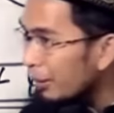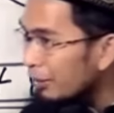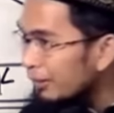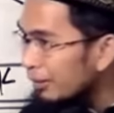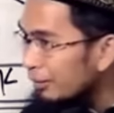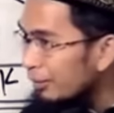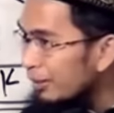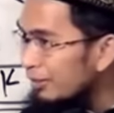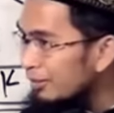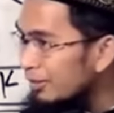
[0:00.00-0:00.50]

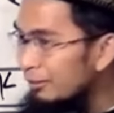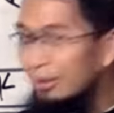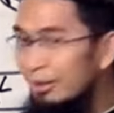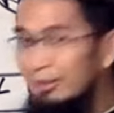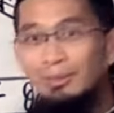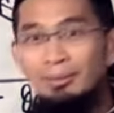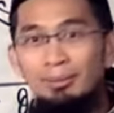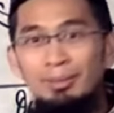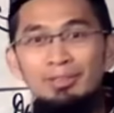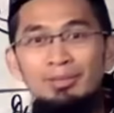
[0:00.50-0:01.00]
basa-basi,
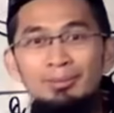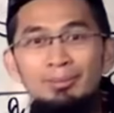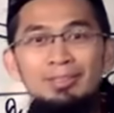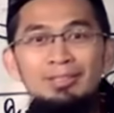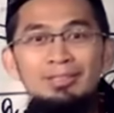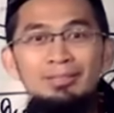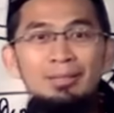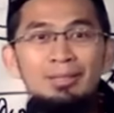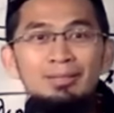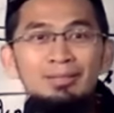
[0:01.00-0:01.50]
basa-basi,
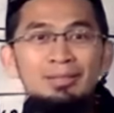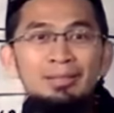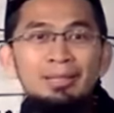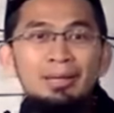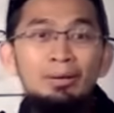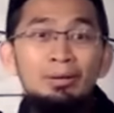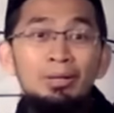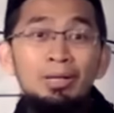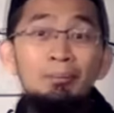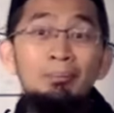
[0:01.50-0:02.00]
basa-basi
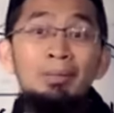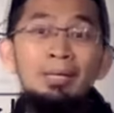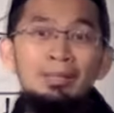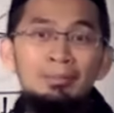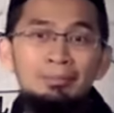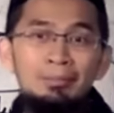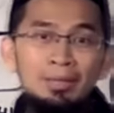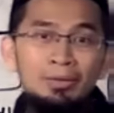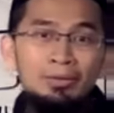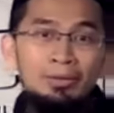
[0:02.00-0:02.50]
kayak orang
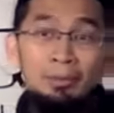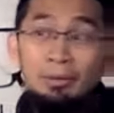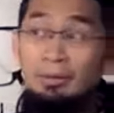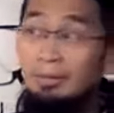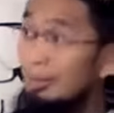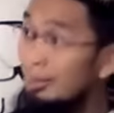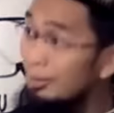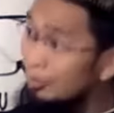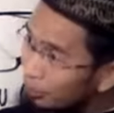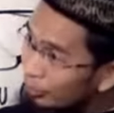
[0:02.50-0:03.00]
melamar tapi
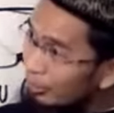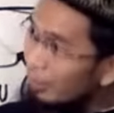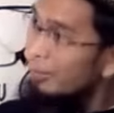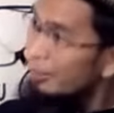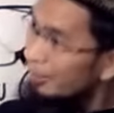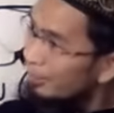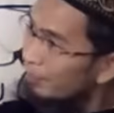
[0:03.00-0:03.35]
tidak disukai.